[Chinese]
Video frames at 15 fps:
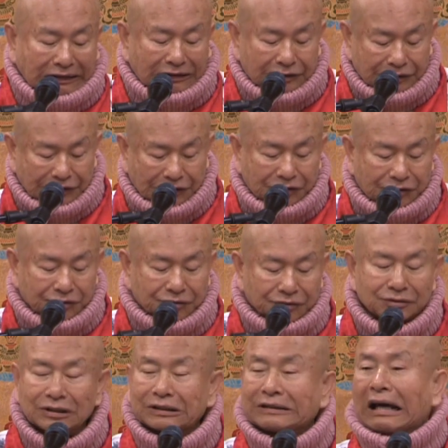遗失
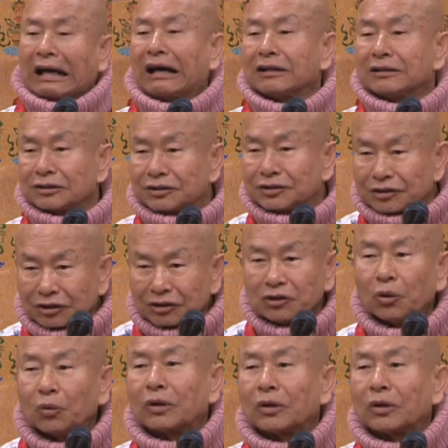了她的信用